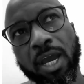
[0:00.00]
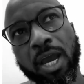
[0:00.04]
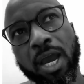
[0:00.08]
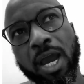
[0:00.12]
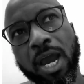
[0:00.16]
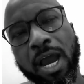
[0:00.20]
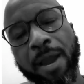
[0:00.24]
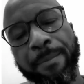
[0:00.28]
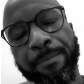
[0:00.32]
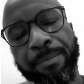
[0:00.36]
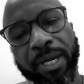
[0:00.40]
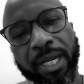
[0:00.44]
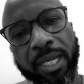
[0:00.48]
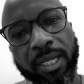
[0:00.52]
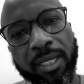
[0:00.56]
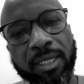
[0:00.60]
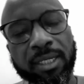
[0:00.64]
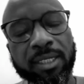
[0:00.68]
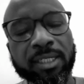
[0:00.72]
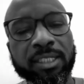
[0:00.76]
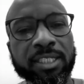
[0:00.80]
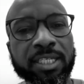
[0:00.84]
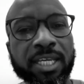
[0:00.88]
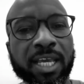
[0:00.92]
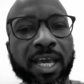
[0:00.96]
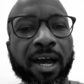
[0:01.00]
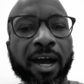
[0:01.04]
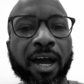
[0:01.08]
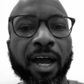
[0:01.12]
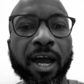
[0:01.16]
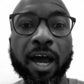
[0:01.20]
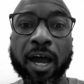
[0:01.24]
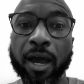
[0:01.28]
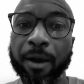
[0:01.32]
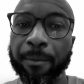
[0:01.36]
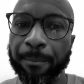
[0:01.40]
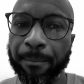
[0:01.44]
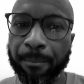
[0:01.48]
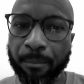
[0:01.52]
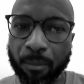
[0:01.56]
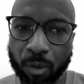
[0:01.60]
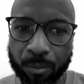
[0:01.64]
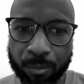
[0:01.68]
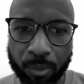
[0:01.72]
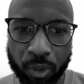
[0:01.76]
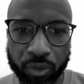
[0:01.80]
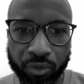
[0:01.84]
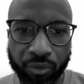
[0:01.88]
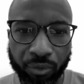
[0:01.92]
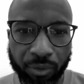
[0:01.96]
Après, il y a un
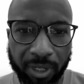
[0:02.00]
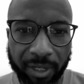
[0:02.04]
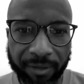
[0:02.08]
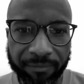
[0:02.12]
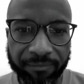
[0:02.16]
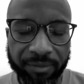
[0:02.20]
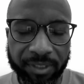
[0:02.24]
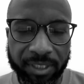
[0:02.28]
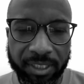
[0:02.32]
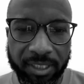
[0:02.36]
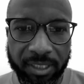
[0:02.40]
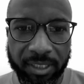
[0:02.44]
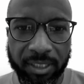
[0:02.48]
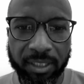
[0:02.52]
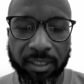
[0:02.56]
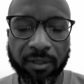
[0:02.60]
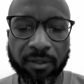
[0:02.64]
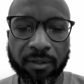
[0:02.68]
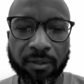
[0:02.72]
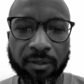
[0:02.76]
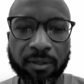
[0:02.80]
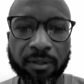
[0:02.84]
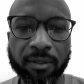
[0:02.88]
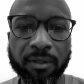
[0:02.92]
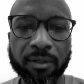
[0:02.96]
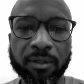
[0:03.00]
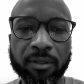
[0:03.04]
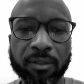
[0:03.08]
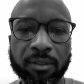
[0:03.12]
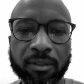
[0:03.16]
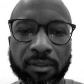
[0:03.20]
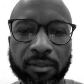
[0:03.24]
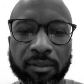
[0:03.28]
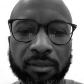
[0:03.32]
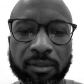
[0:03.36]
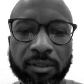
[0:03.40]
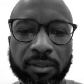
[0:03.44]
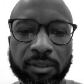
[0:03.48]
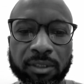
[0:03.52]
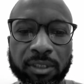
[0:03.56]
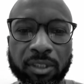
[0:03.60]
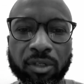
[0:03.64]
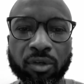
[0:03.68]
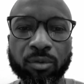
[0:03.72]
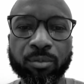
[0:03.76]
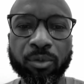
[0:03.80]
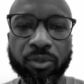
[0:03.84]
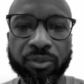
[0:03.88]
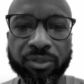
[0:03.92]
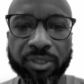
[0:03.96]
moment de la vie, euh, j'ai
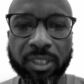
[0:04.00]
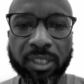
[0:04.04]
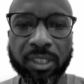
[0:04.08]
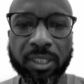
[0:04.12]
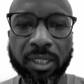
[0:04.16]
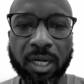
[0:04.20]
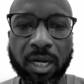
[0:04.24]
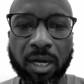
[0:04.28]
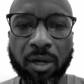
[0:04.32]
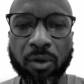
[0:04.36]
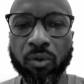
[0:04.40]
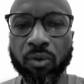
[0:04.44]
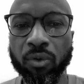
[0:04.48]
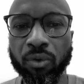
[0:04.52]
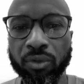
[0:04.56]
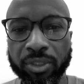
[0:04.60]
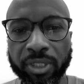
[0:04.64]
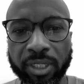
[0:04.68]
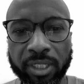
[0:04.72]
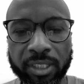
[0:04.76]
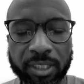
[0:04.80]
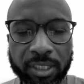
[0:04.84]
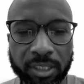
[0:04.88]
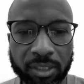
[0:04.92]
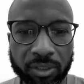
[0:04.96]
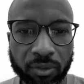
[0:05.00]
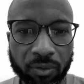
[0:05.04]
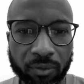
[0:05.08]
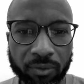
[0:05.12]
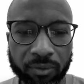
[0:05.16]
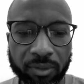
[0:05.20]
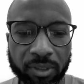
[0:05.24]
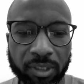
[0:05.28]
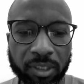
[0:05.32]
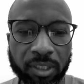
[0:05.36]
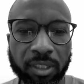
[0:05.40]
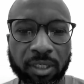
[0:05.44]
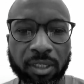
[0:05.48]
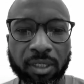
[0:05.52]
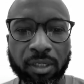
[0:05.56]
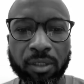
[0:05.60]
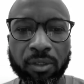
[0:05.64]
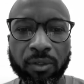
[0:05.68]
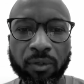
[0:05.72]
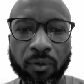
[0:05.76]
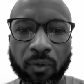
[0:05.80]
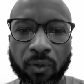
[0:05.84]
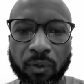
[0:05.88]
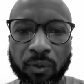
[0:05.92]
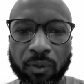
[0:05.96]
commencé à rencontrer des gens
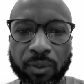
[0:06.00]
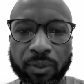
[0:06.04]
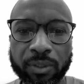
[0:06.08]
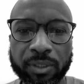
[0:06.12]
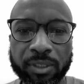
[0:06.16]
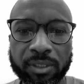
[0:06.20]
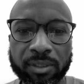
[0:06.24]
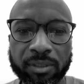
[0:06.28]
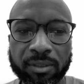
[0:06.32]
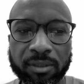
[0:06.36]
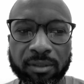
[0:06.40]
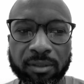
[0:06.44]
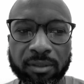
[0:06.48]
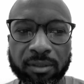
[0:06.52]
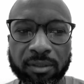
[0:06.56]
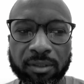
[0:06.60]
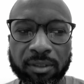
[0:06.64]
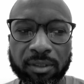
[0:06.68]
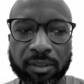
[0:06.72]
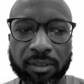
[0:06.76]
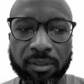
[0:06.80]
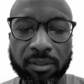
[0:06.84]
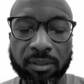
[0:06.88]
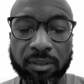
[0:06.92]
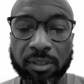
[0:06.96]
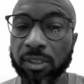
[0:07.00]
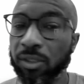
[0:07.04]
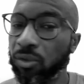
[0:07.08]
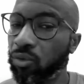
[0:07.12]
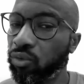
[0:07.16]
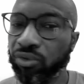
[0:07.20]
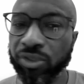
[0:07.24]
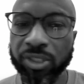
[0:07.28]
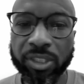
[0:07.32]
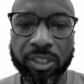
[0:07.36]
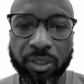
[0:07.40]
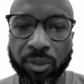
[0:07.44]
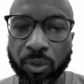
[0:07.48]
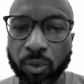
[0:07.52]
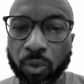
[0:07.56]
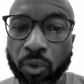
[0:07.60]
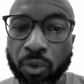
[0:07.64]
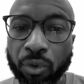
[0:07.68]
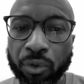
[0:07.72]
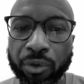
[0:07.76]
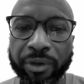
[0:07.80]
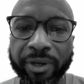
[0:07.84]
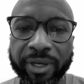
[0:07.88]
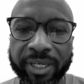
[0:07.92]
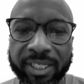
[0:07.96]
euh, qui touchaient que le
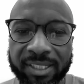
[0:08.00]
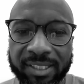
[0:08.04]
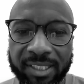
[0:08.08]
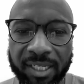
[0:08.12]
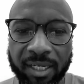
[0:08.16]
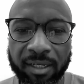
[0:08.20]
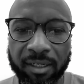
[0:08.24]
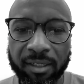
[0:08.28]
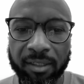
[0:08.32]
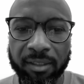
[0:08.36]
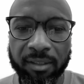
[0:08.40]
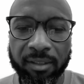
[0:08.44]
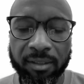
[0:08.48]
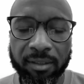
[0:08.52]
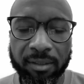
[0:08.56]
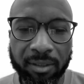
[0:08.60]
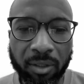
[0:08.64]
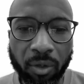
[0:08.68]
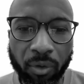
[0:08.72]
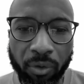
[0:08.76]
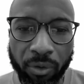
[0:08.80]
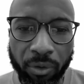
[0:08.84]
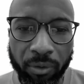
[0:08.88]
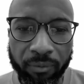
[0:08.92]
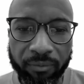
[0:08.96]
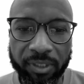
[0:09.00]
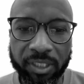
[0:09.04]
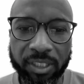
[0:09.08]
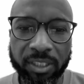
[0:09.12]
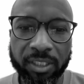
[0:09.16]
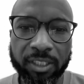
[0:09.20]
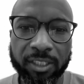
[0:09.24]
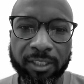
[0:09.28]
e RSA e dans leur vie.